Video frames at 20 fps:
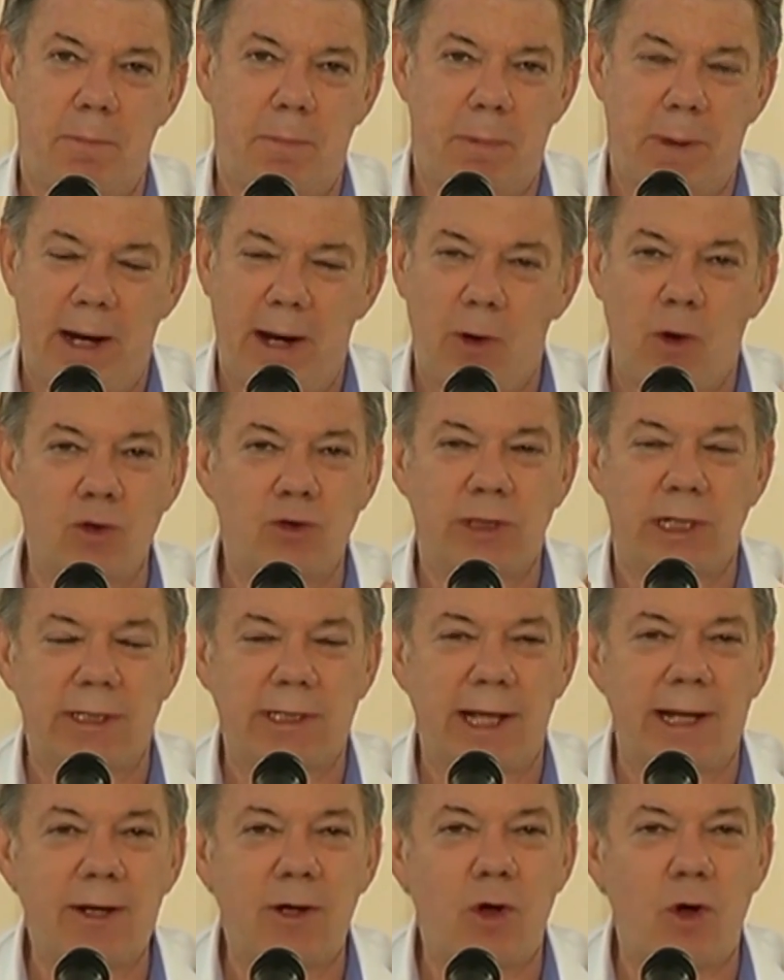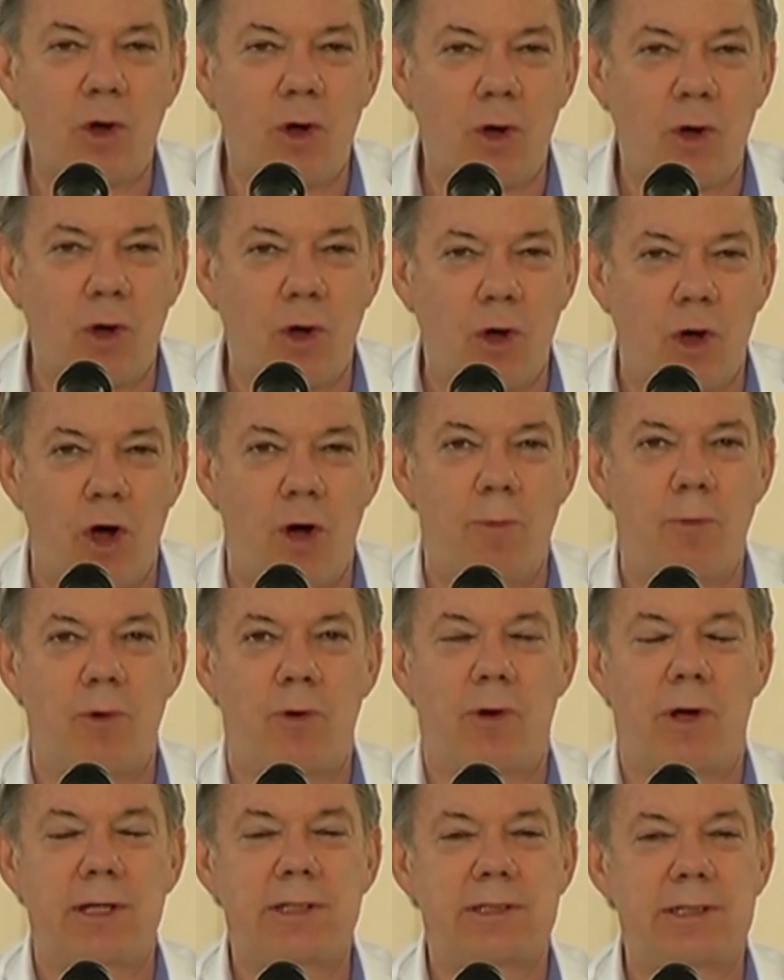para constatar
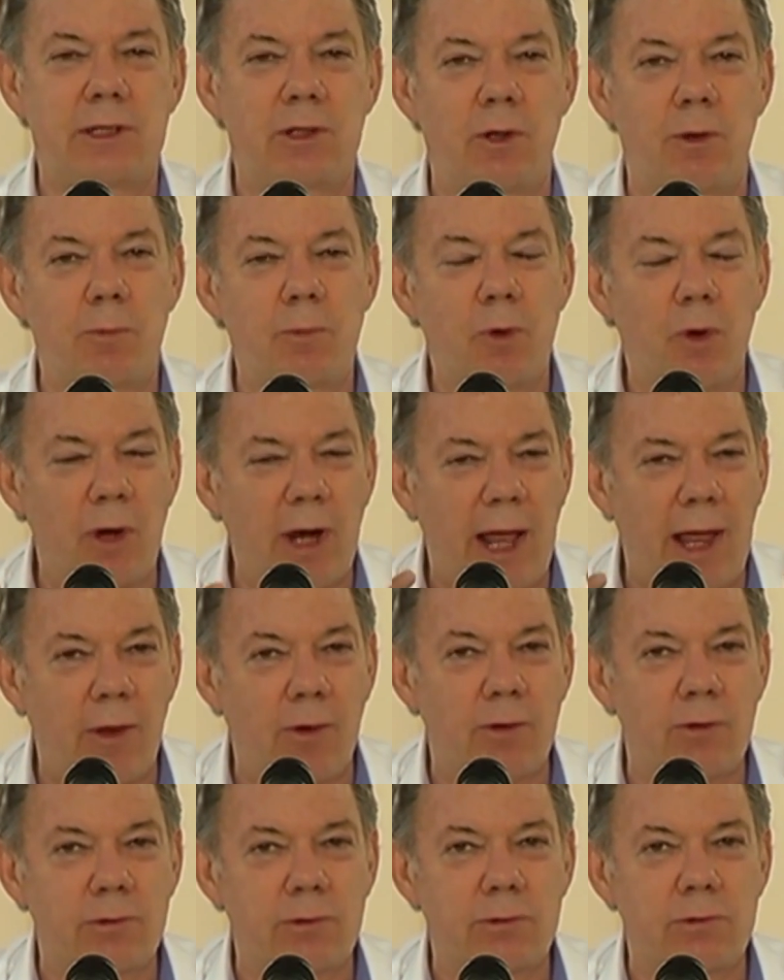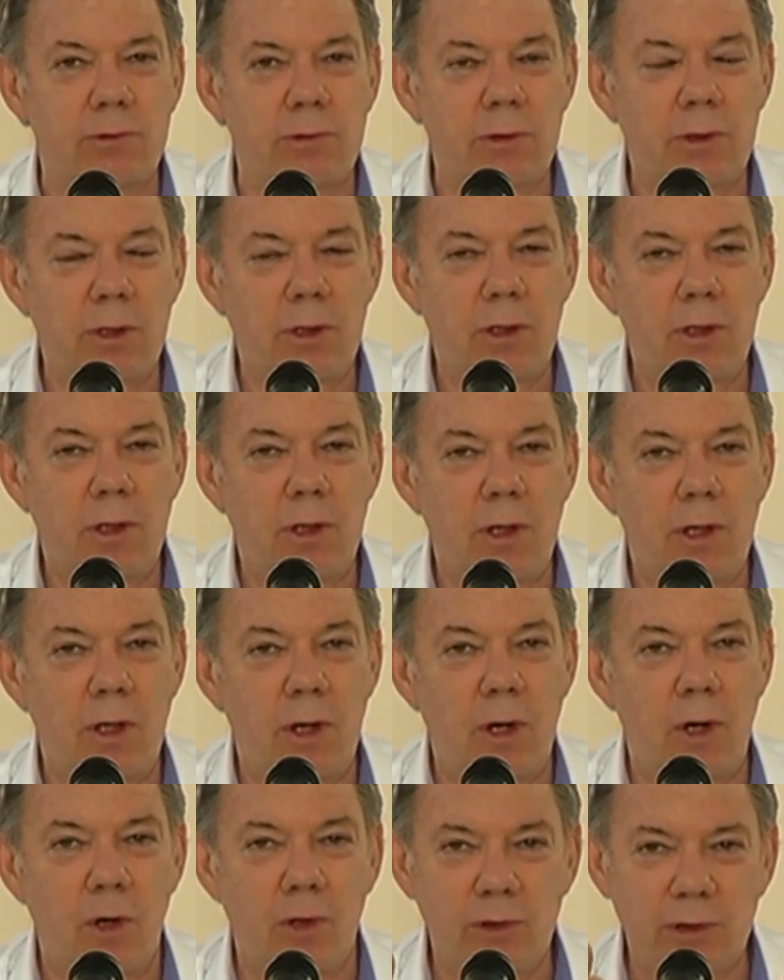cómo han sido violados
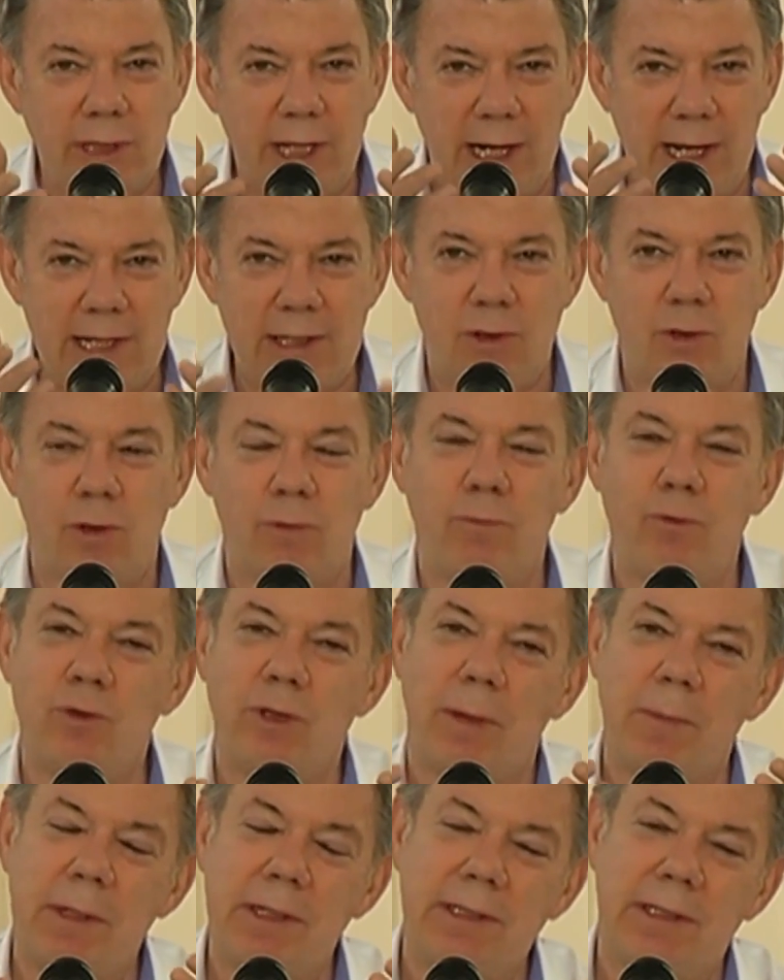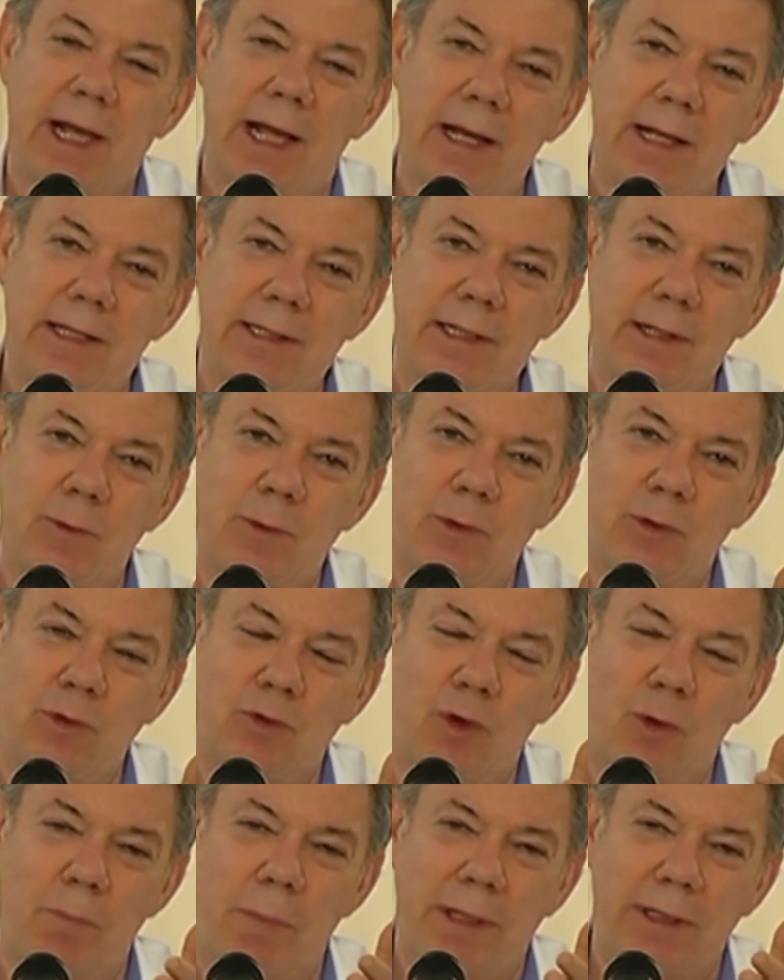los derechos fundamentales de nuestros
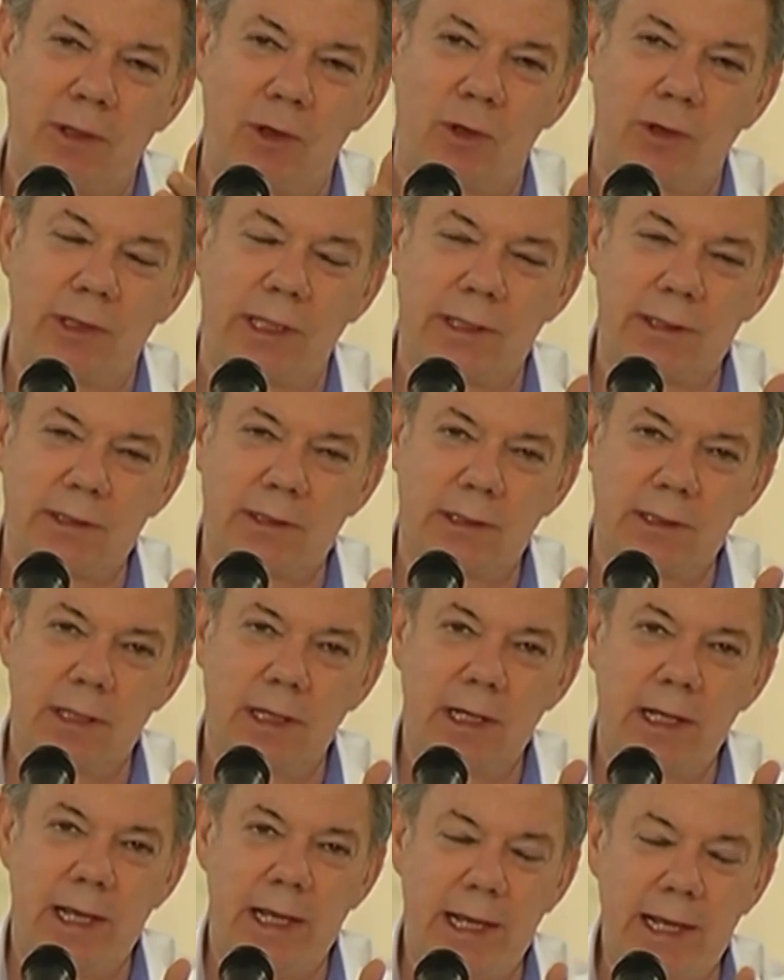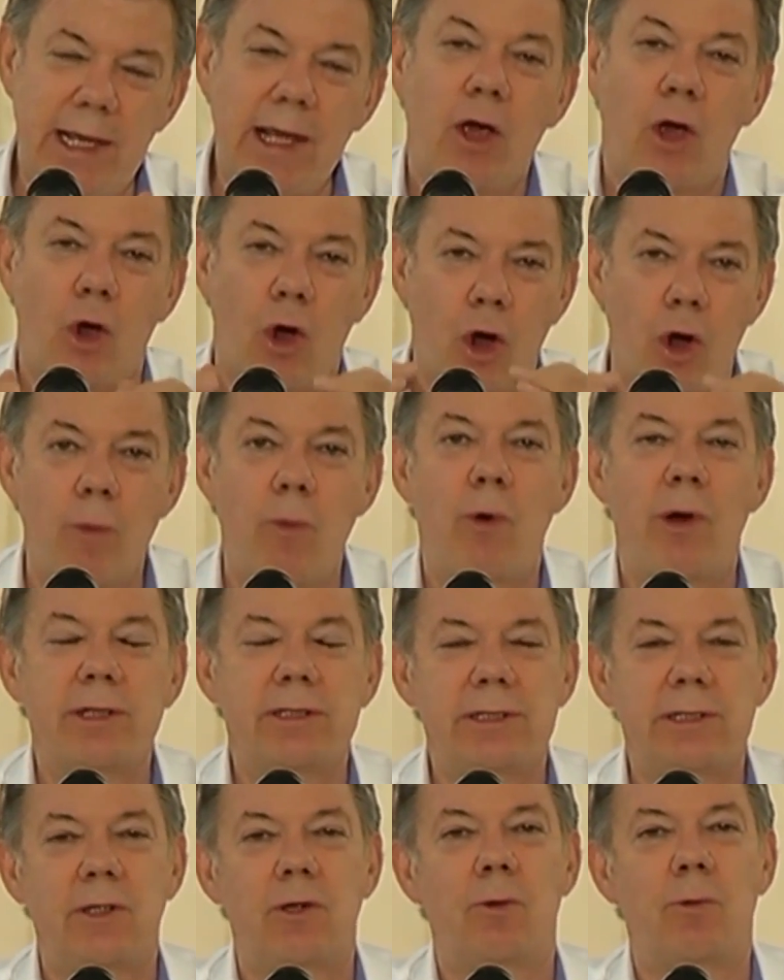compatriotas y cómo ha
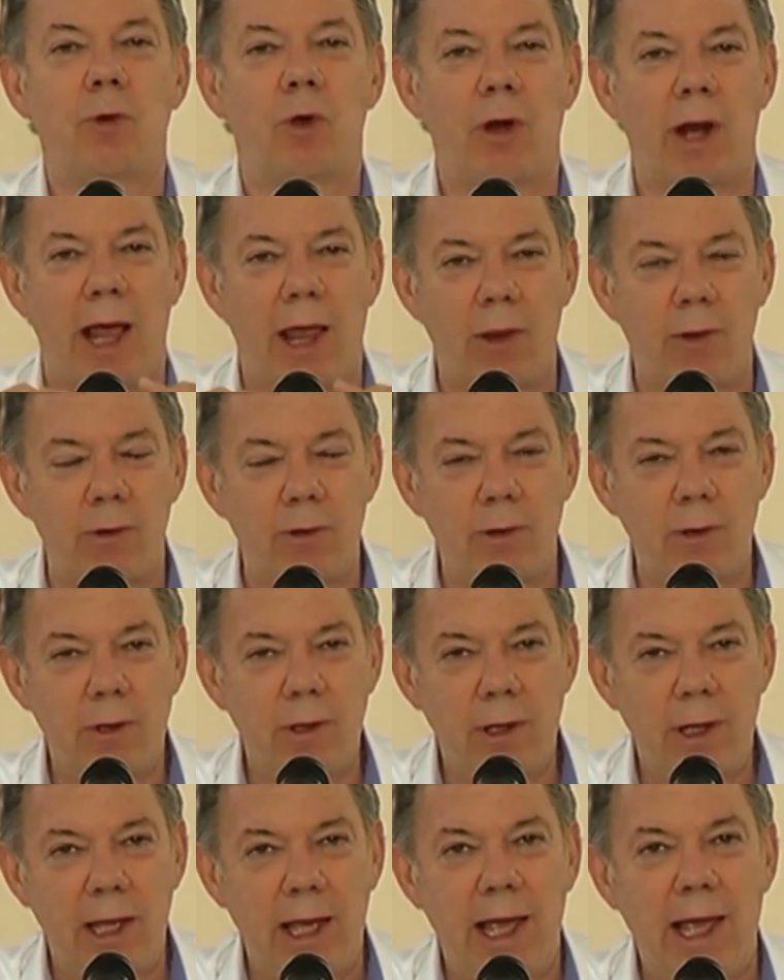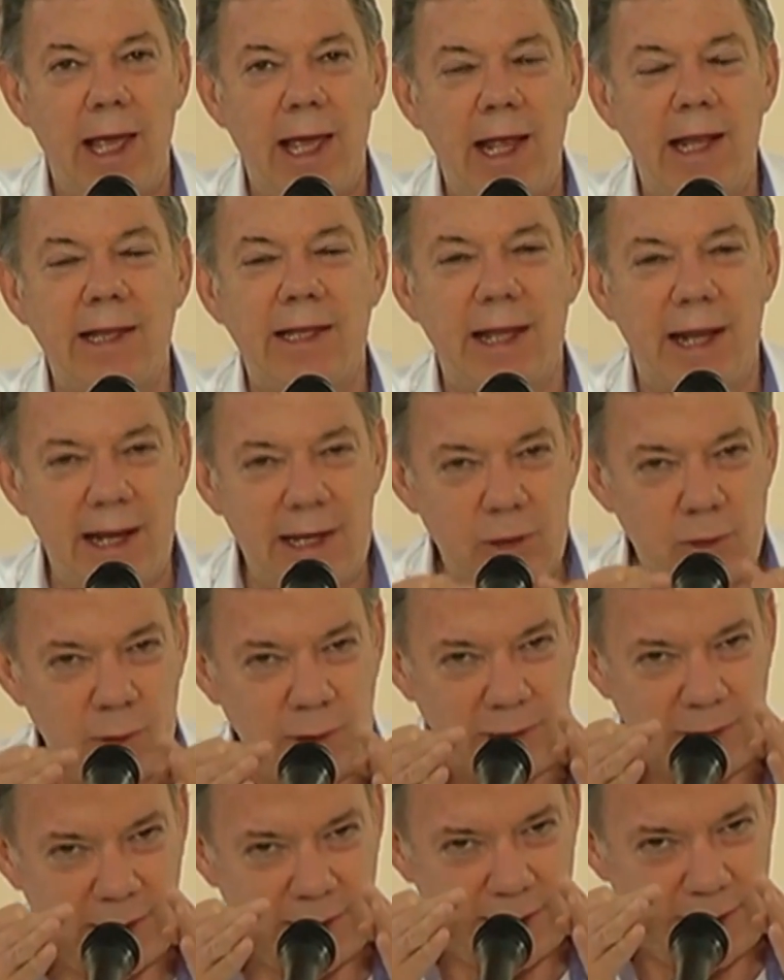sido violado el derecho
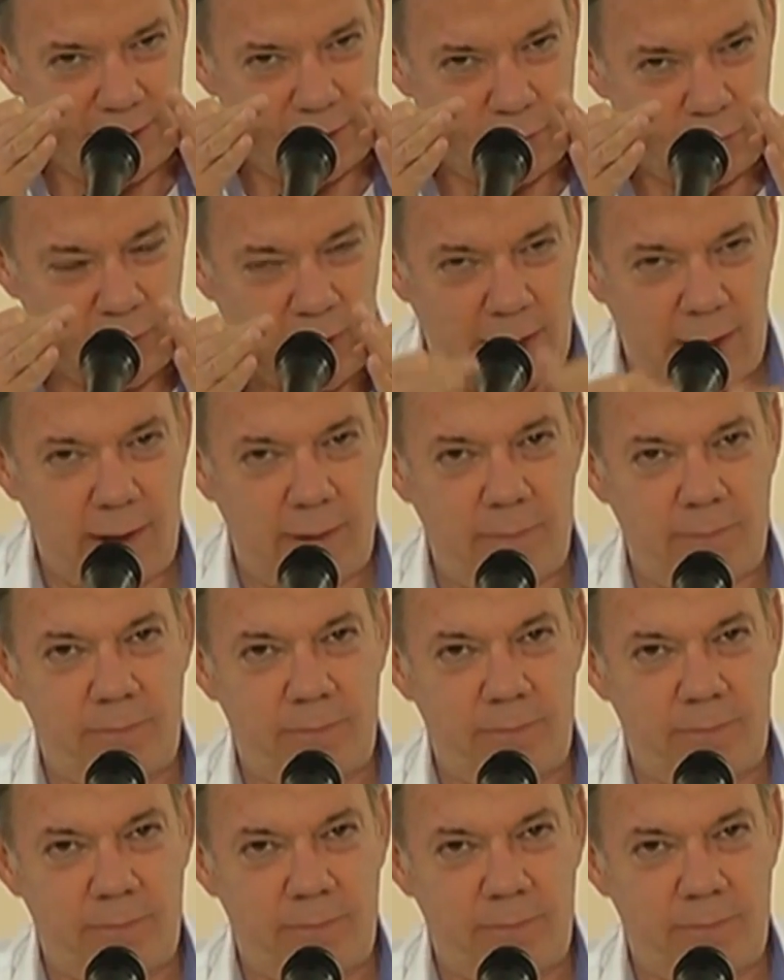internacional.